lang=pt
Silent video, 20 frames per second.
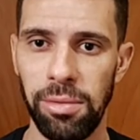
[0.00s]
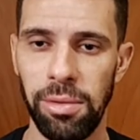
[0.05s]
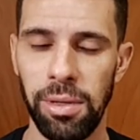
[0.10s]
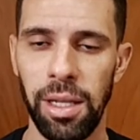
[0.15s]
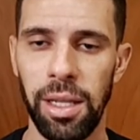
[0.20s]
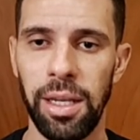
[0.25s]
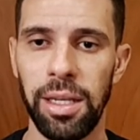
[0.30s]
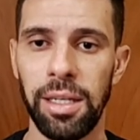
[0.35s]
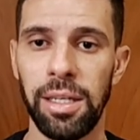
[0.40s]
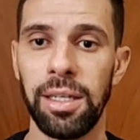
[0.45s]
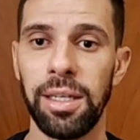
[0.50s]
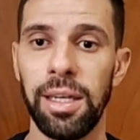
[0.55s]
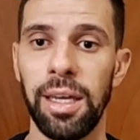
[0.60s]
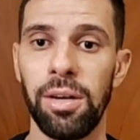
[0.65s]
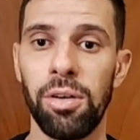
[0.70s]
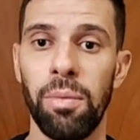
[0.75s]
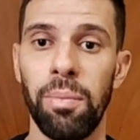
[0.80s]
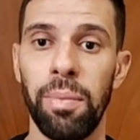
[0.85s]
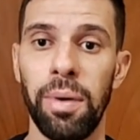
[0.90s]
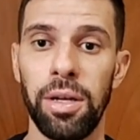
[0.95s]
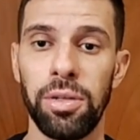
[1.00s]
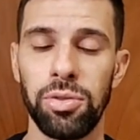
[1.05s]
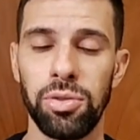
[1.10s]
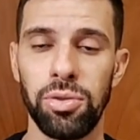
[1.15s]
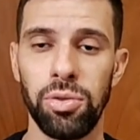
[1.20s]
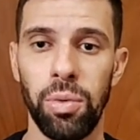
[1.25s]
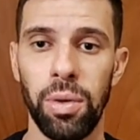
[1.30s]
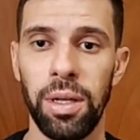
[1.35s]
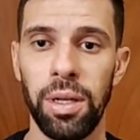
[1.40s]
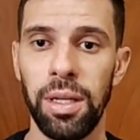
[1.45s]
a galera que quer acompanhar o
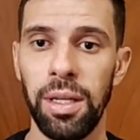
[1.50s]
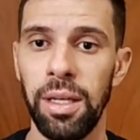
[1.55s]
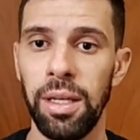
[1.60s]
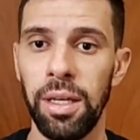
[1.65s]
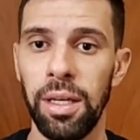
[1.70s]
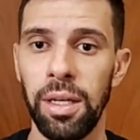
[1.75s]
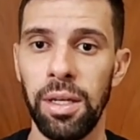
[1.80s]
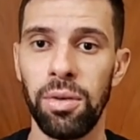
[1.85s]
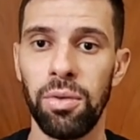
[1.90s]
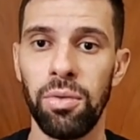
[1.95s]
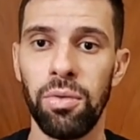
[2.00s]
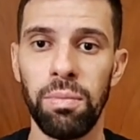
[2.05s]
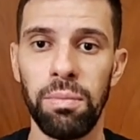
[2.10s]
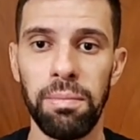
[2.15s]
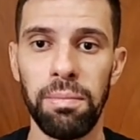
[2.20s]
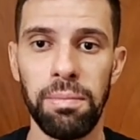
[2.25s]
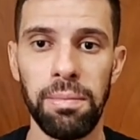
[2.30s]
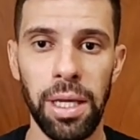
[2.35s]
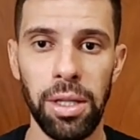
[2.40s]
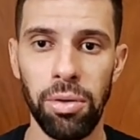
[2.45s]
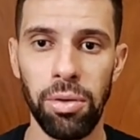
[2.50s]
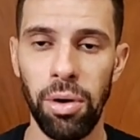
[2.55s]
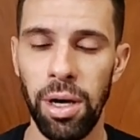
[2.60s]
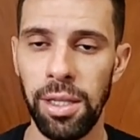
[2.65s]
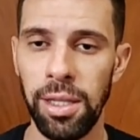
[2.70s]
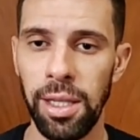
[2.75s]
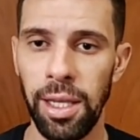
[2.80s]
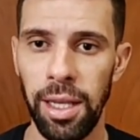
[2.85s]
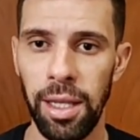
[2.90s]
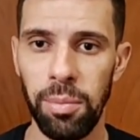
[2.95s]
jogo ali com o menor
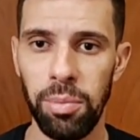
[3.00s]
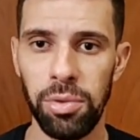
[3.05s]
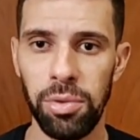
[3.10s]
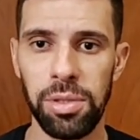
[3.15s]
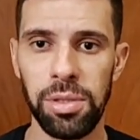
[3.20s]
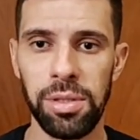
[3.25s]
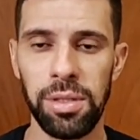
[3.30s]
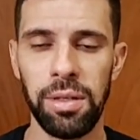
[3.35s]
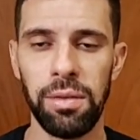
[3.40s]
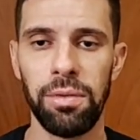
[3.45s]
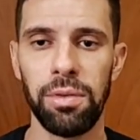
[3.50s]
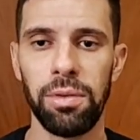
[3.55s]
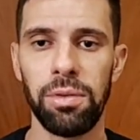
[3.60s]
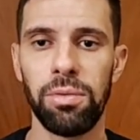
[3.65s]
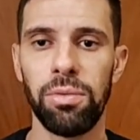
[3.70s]
delay possível,